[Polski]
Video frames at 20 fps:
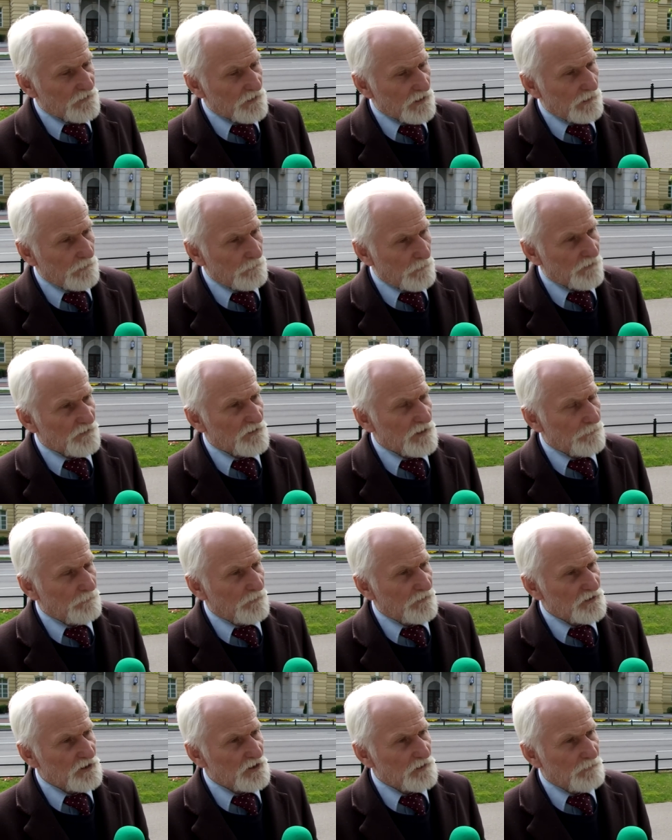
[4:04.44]
się, można
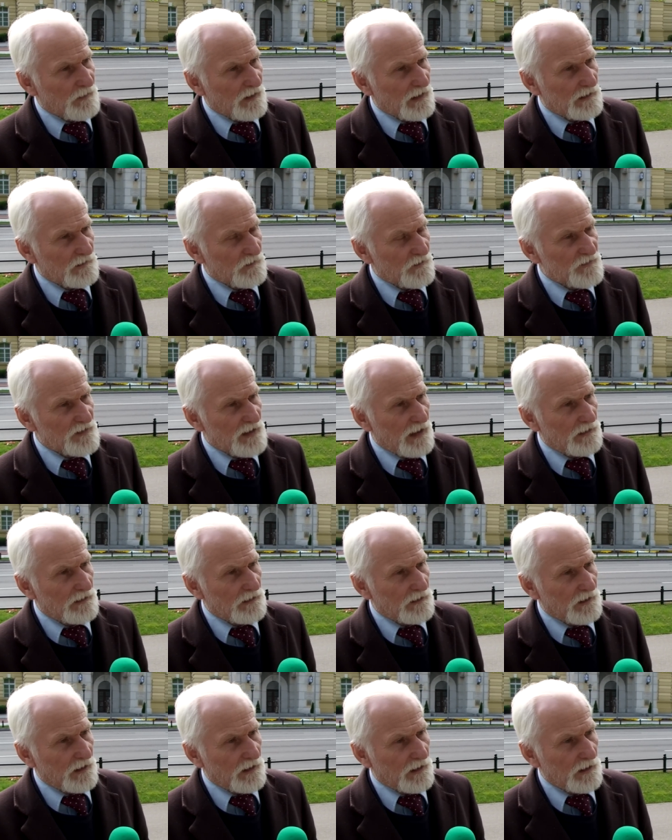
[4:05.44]
powiedzieć
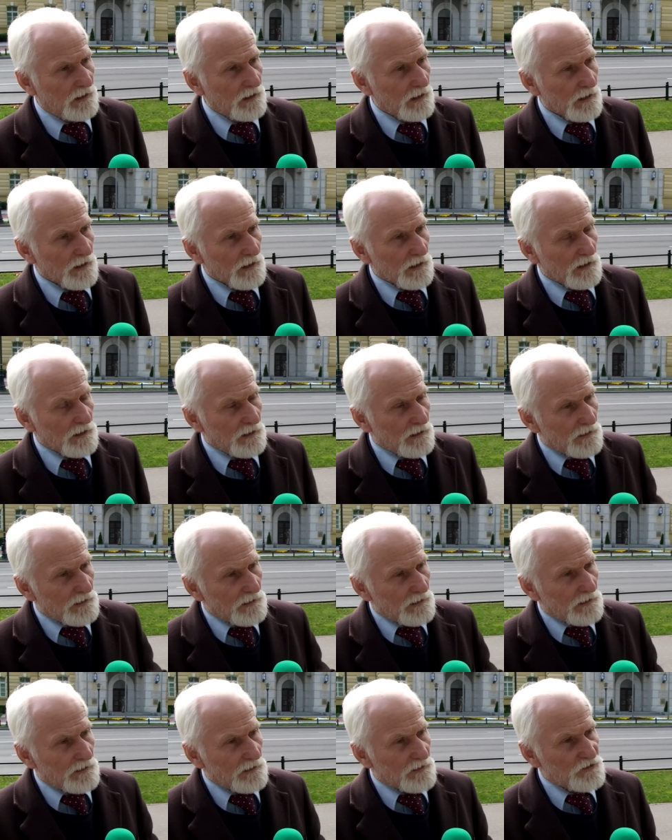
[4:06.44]
paradoksalnie,
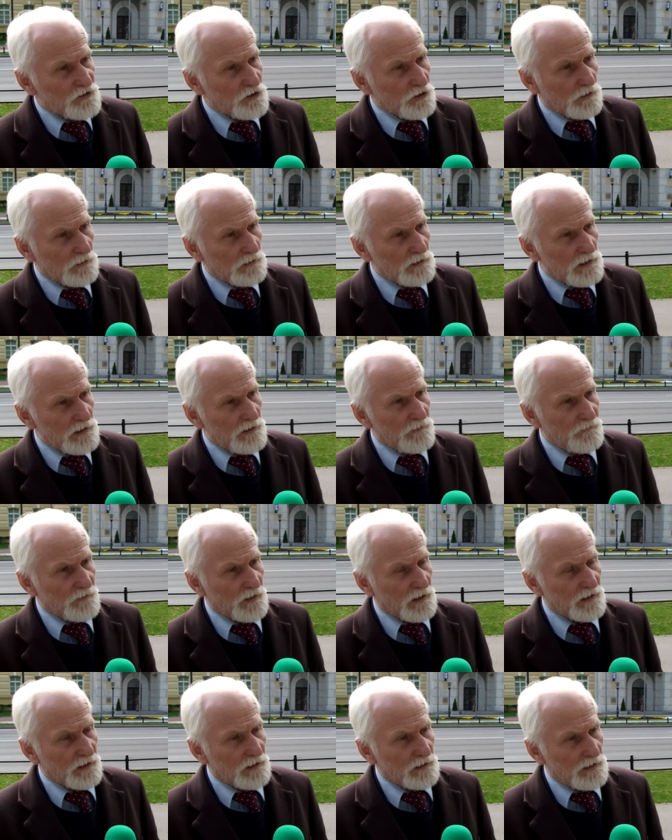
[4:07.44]
yy,
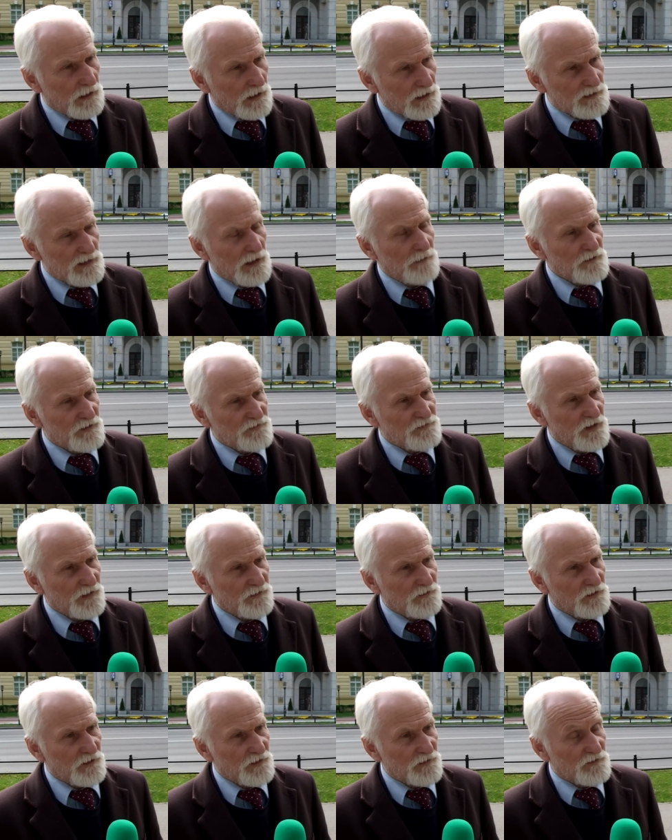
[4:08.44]
szkodliwe dla samych
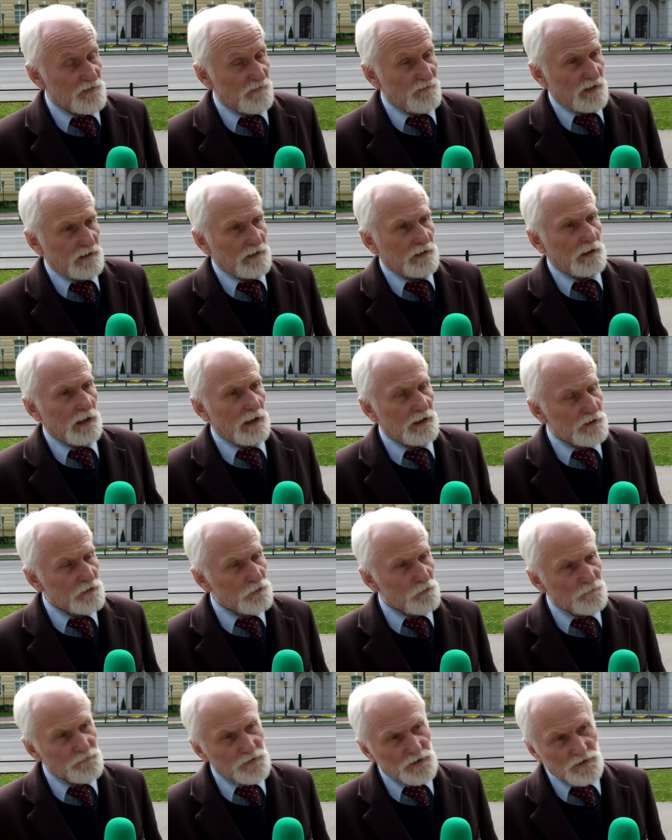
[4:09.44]
zainteresowanych, ale i
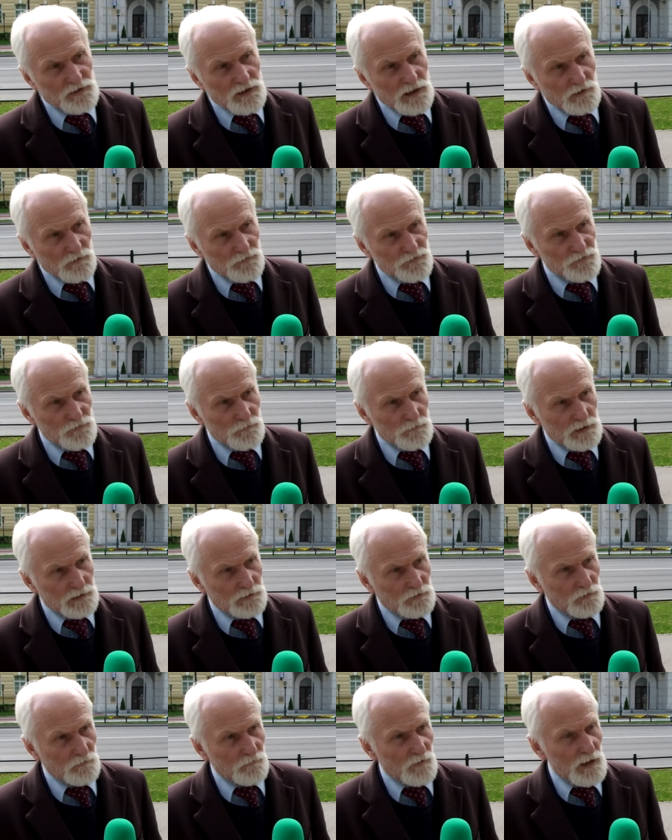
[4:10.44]
również dla
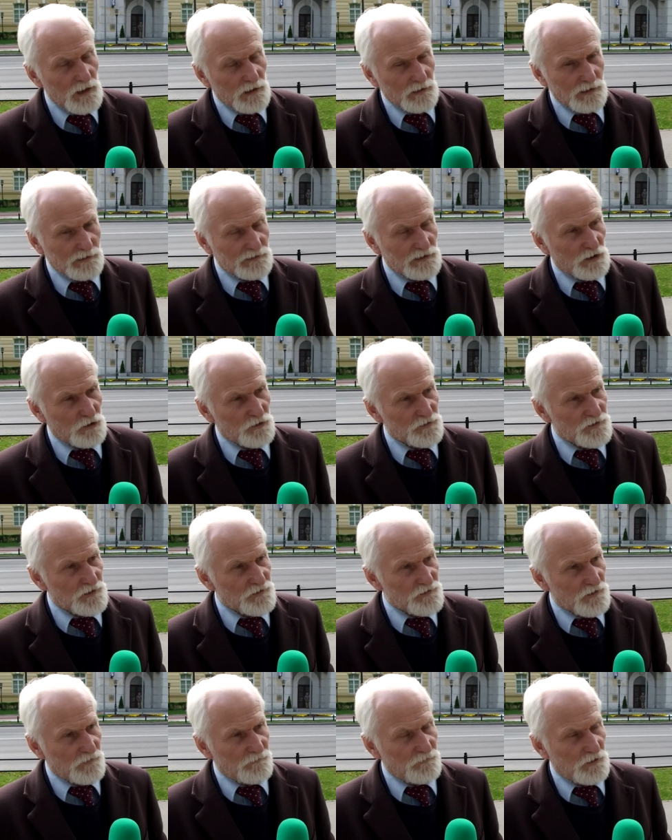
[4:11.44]
konsumentów, dlatego
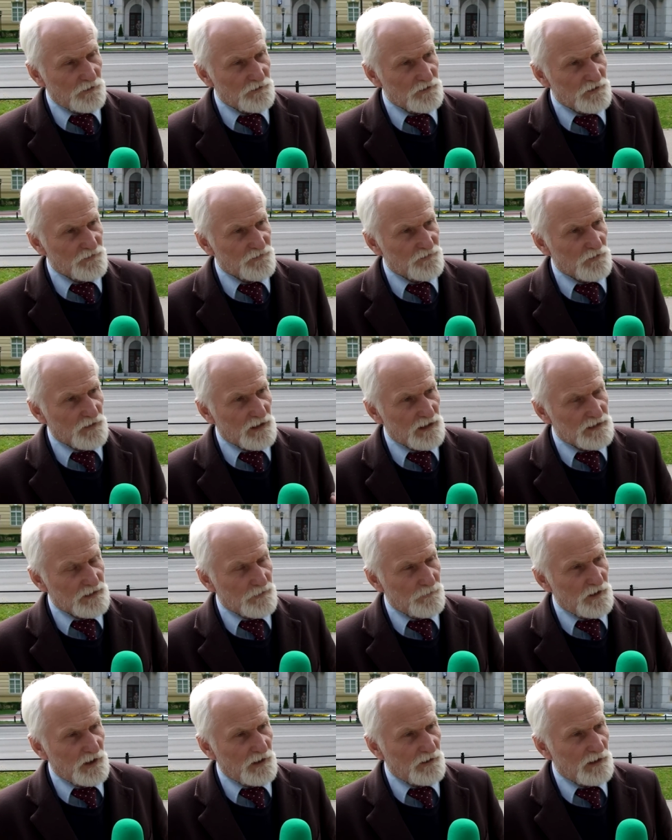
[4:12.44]
że żywność jest
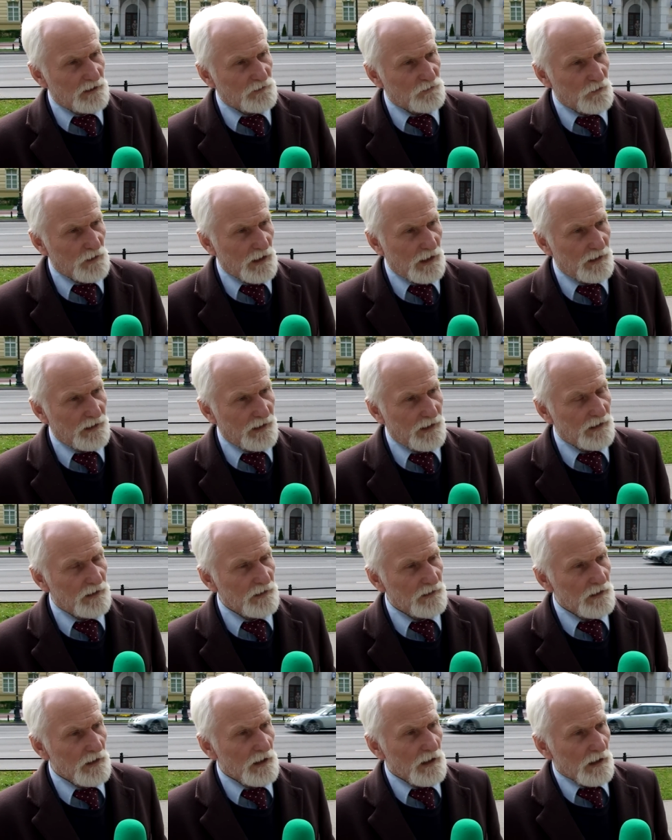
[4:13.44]
coraz mniej naturalna,
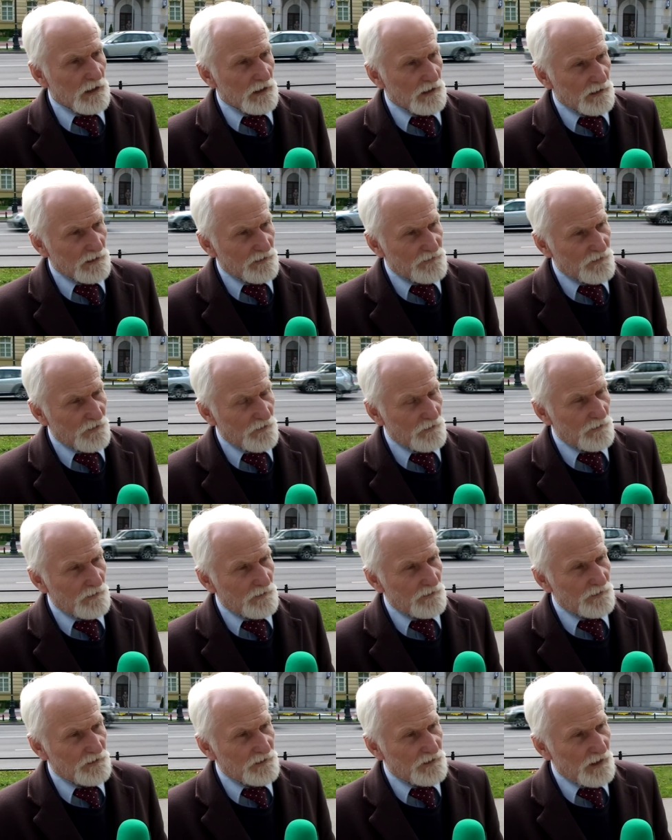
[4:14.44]
yy, co
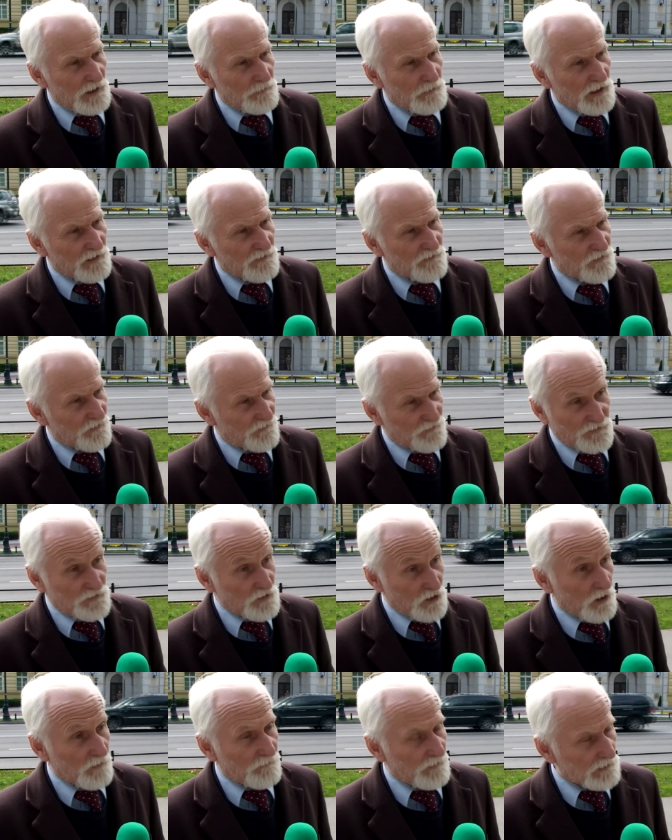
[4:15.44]
nie bardzo
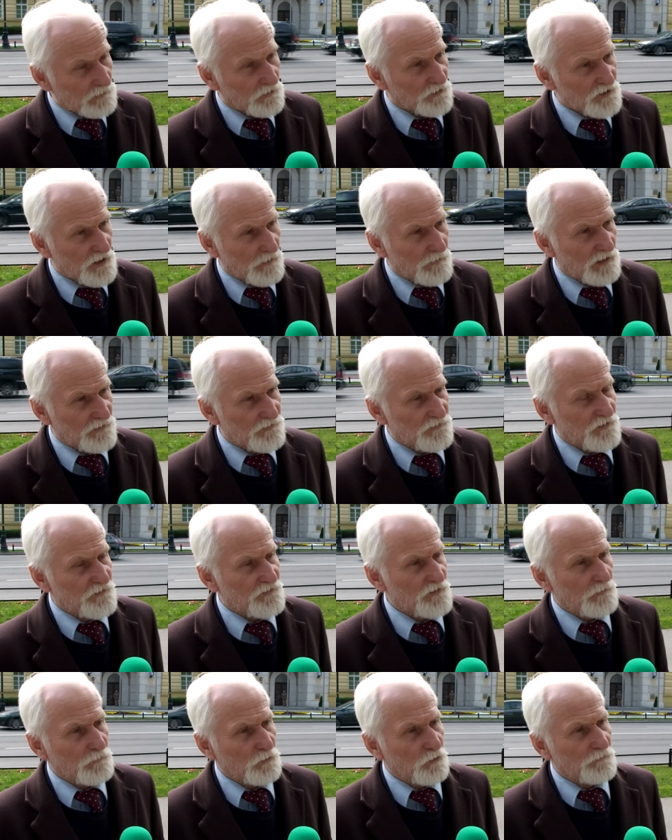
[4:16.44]
zdrowa, to trzeba
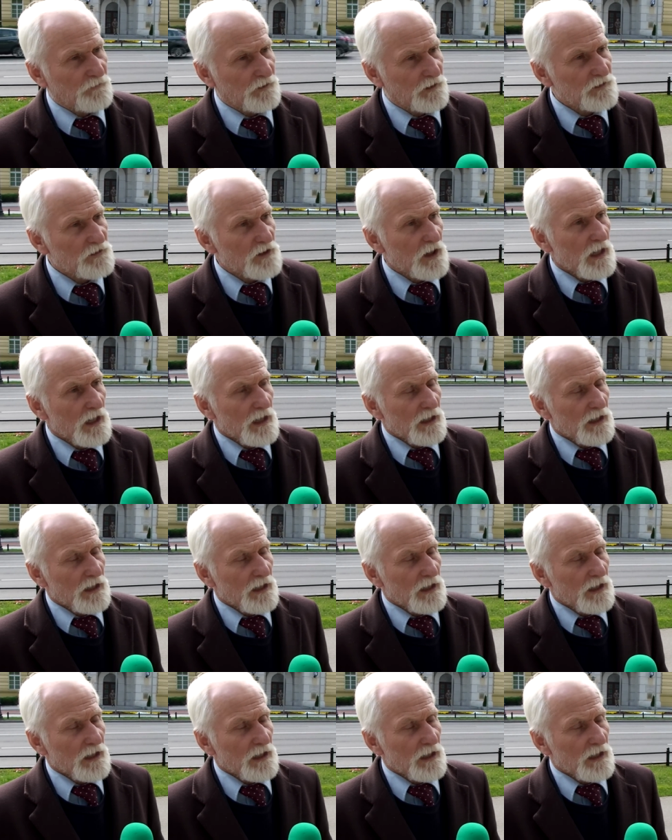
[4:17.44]
szczerze mówić,